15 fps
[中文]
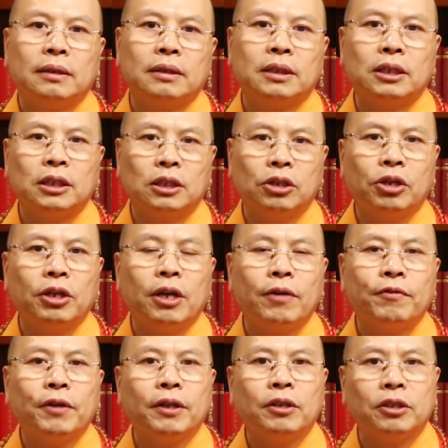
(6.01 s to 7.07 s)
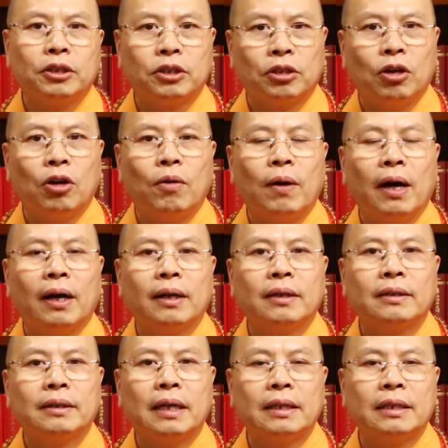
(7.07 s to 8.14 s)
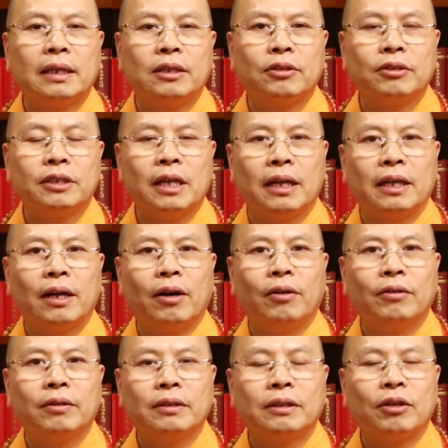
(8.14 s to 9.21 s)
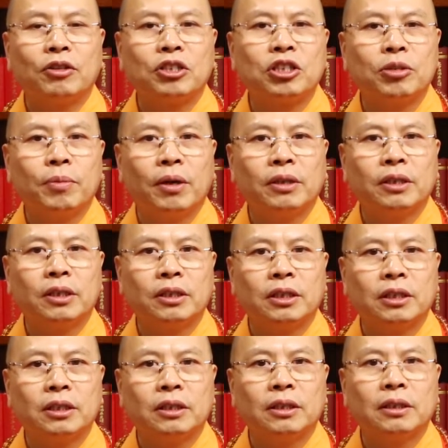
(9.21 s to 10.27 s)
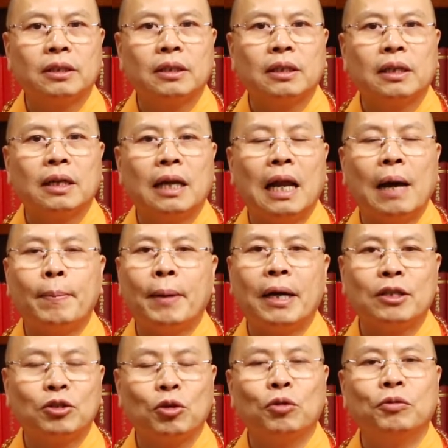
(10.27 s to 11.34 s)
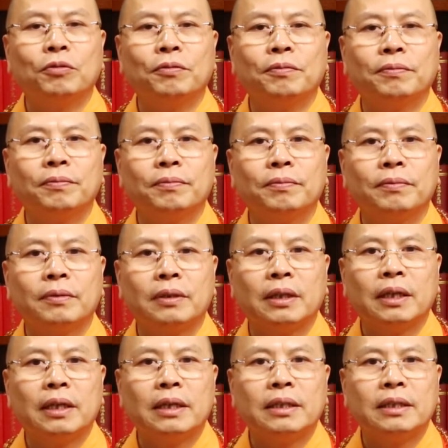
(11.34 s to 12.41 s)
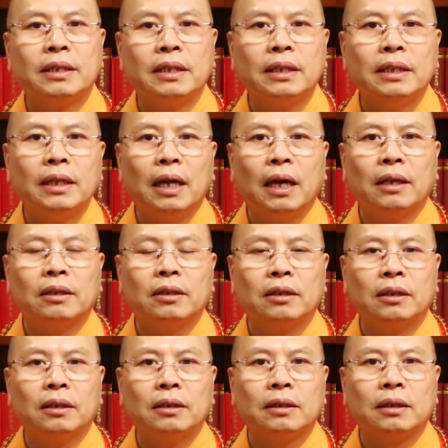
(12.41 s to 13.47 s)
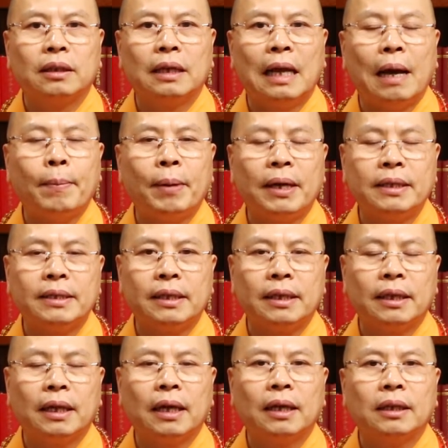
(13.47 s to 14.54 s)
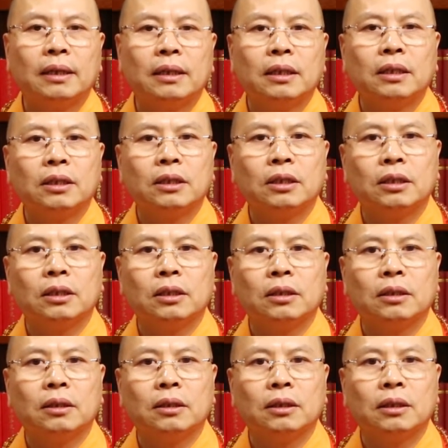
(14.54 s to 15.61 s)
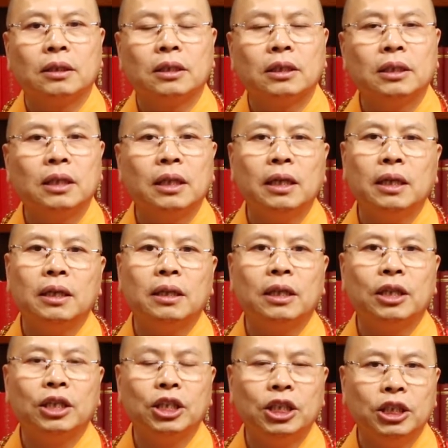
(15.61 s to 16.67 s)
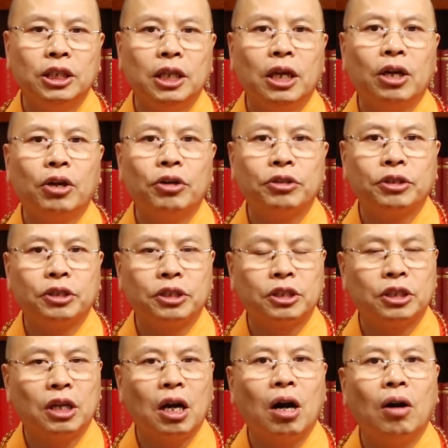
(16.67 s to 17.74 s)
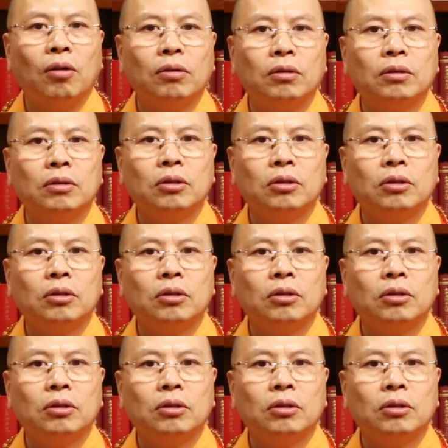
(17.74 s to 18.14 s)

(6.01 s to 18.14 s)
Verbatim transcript: 十二月份的时候啊，大家都想到到寺庙去吃腊八粥。今年的腊八节呢是西历的一月二十四号。